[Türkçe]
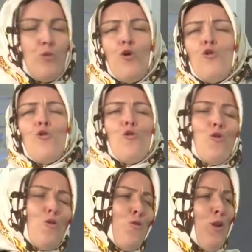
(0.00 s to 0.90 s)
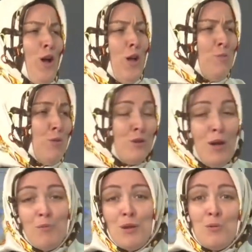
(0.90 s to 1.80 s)
O, o, o falan yapıyor. Tam
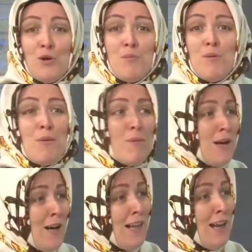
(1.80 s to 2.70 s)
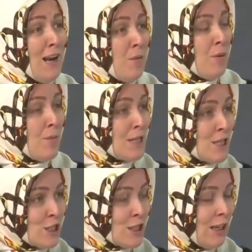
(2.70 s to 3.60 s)
da böyle bir bebek hallerine, bebek
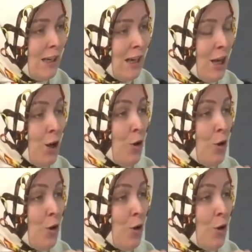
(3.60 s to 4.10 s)
seslerine,